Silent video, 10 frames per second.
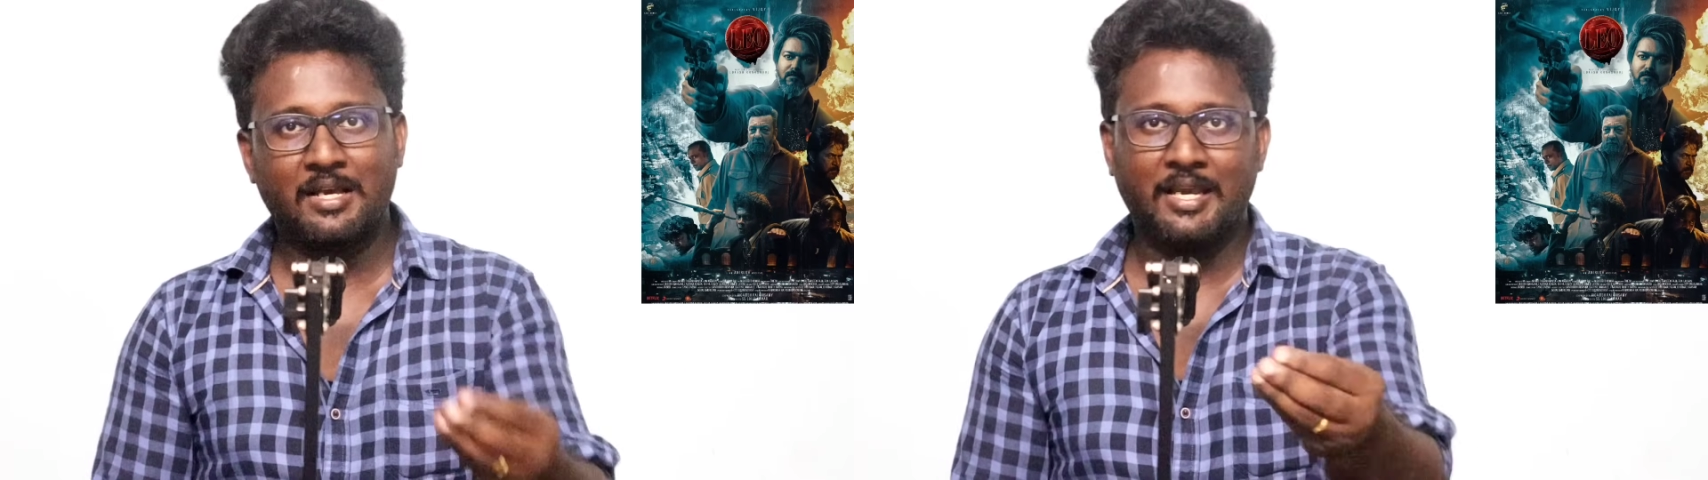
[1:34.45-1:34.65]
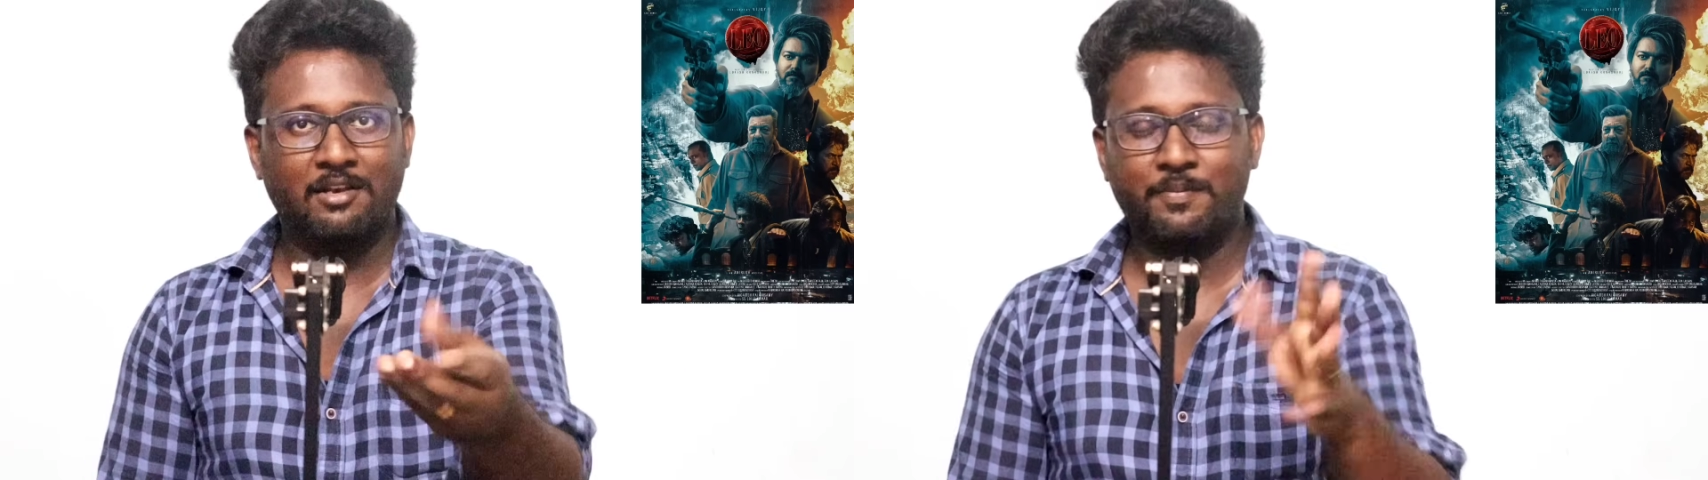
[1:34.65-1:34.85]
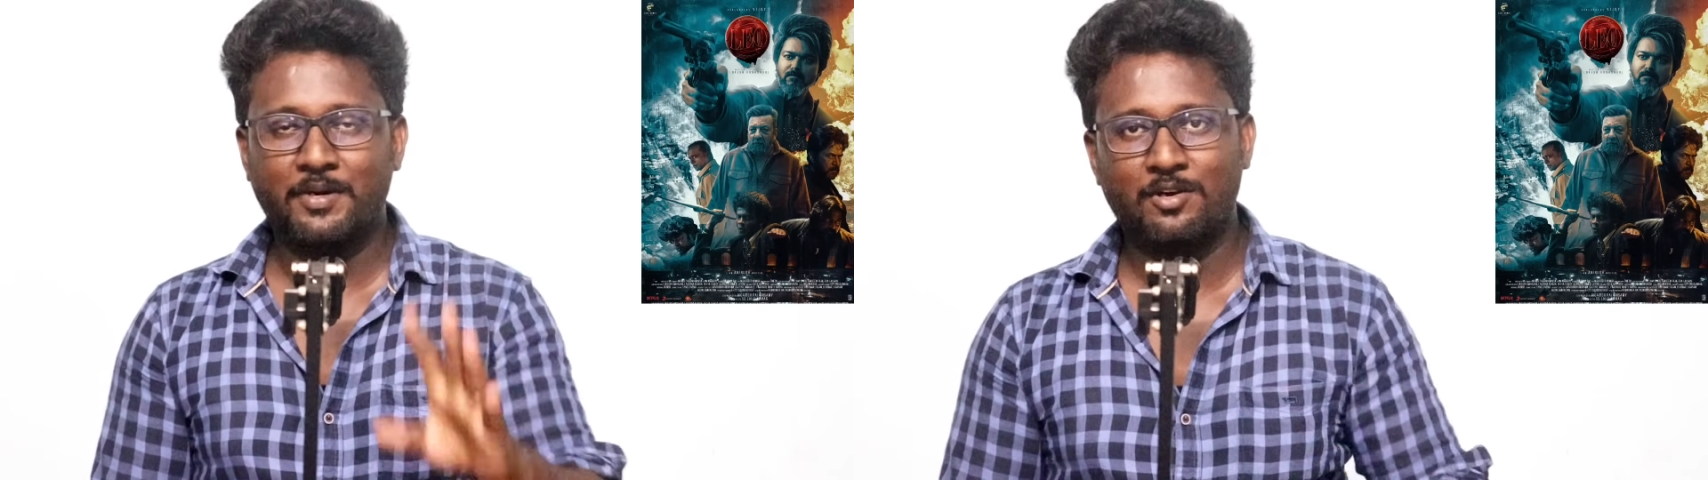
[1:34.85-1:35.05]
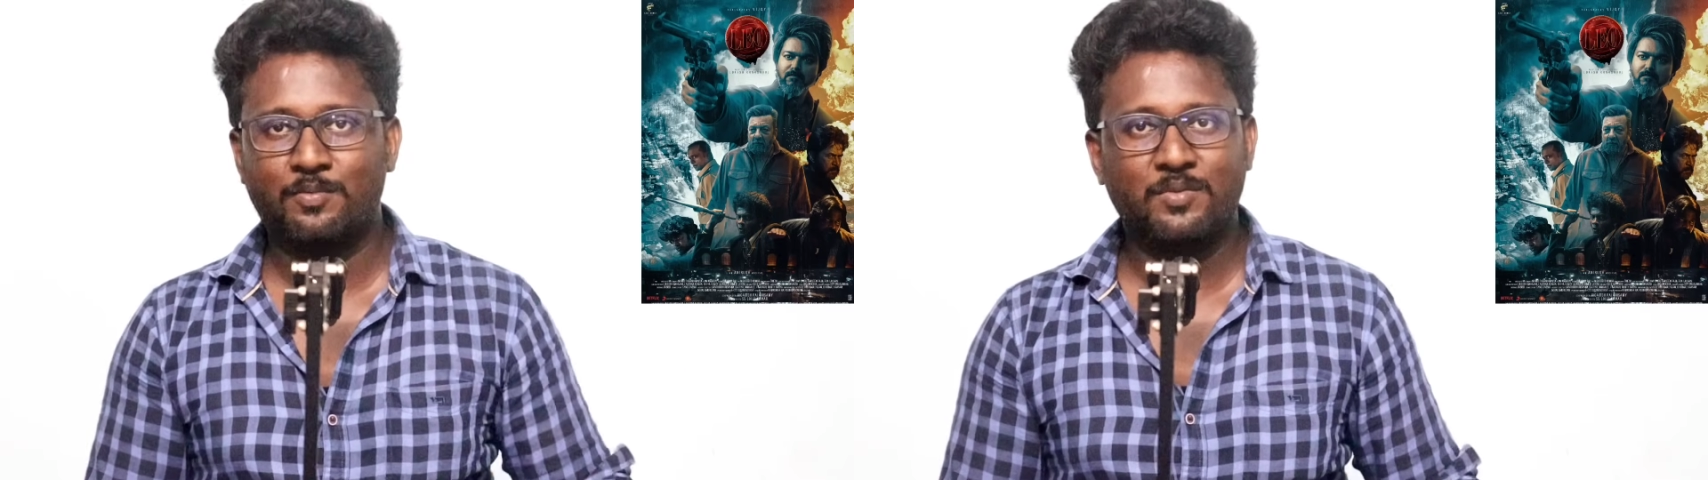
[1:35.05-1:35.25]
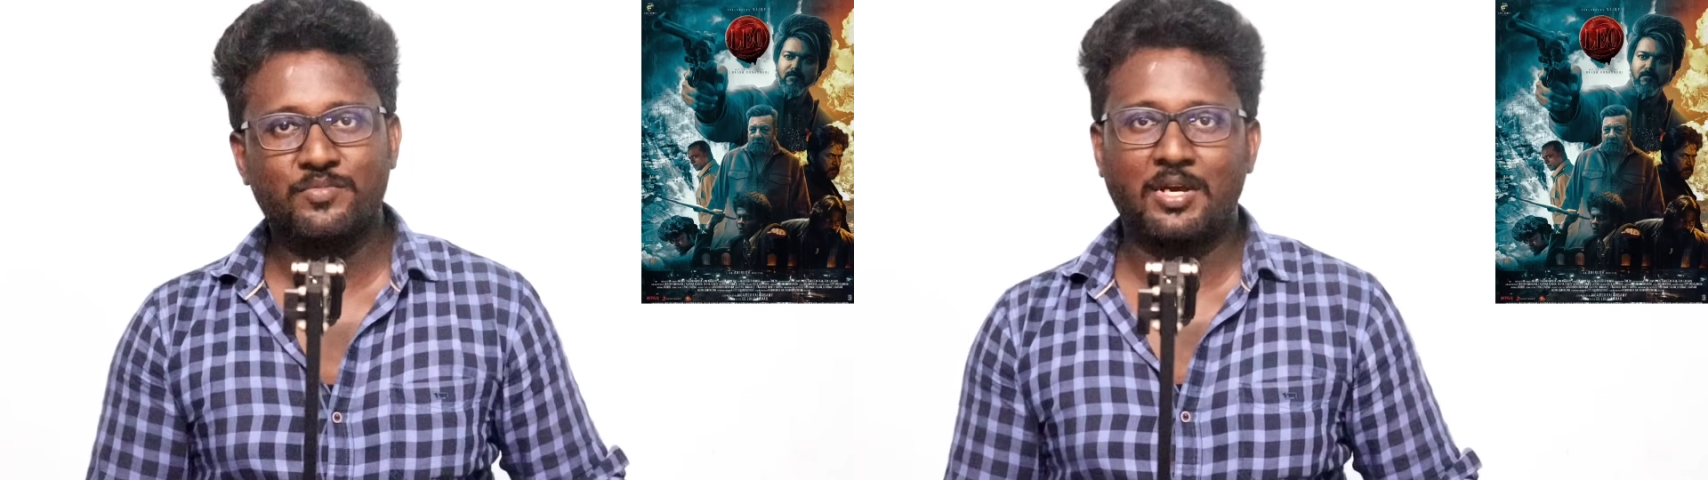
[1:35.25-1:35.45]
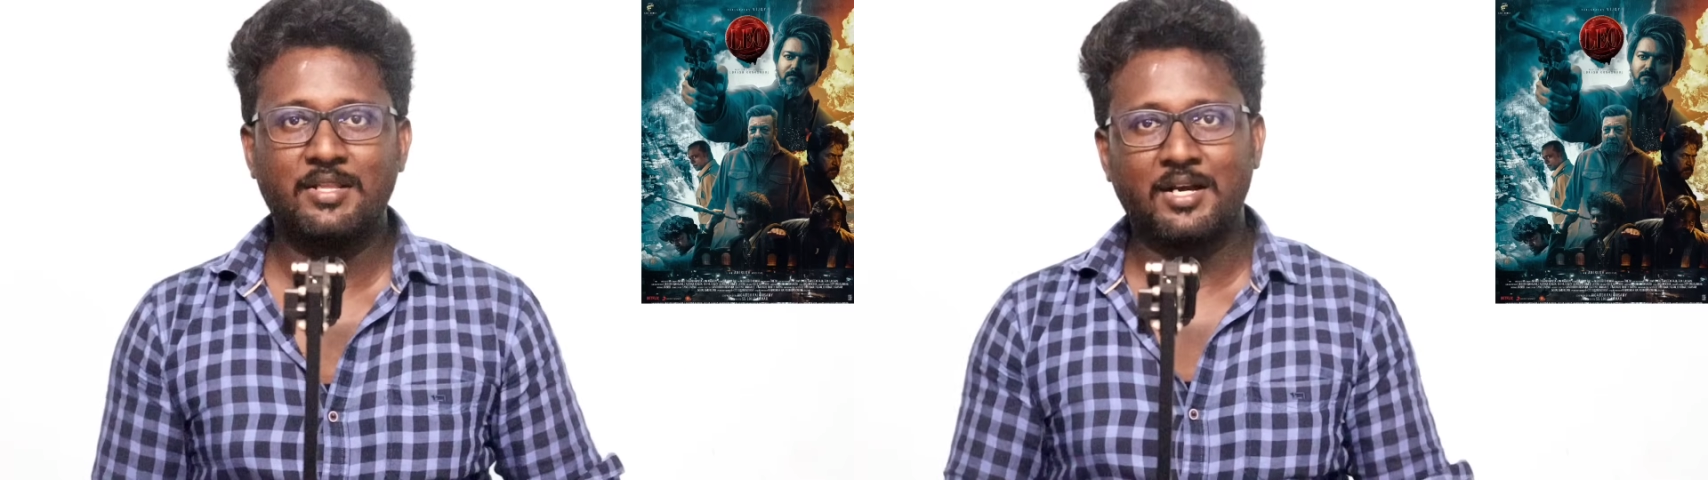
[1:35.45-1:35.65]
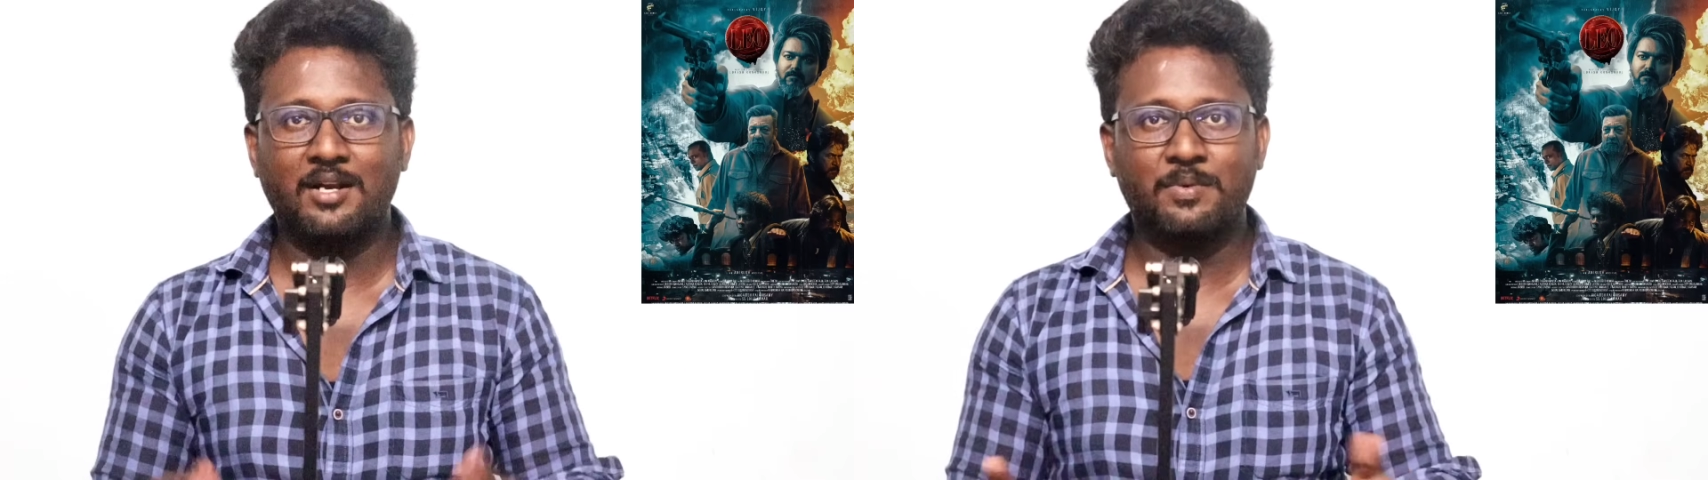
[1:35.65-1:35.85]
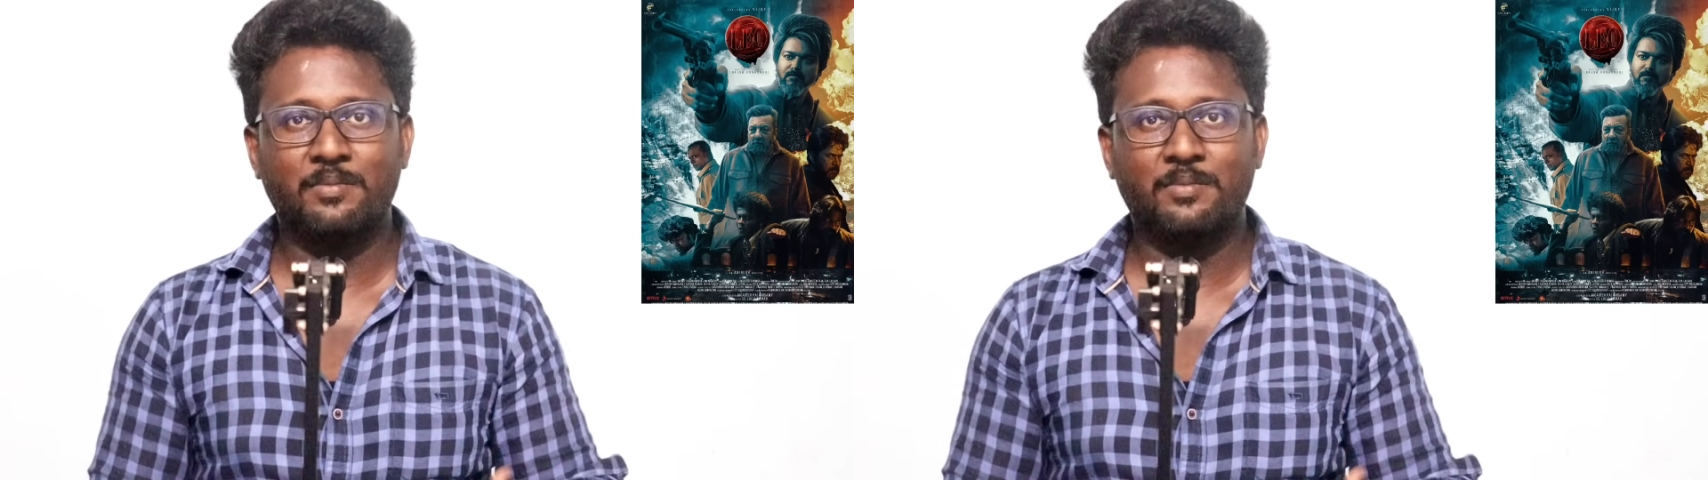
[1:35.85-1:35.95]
கேள்விப்பட்டிருப்போம் ஸோ அதுக்கான